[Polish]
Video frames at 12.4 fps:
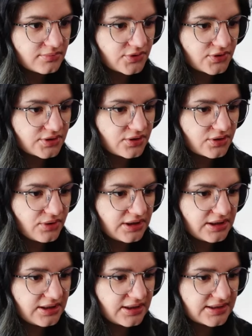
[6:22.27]
To jest
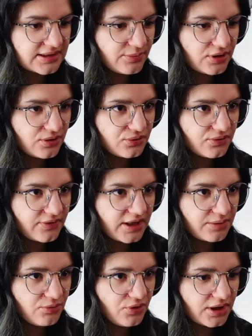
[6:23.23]
dokładnie taka sama lodówka
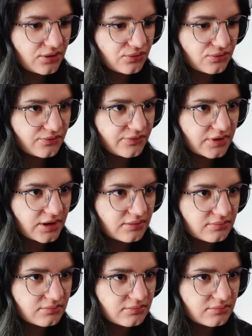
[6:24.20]
jak moja lodówka.
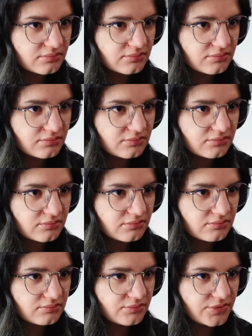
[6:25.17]

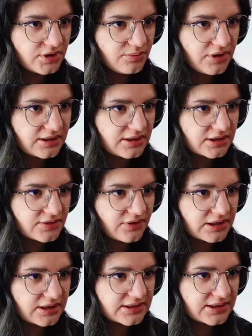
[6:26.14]
Będę miała teraz dwie
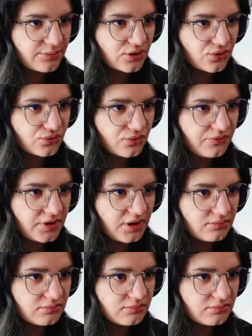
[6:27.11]
takie same lodówki?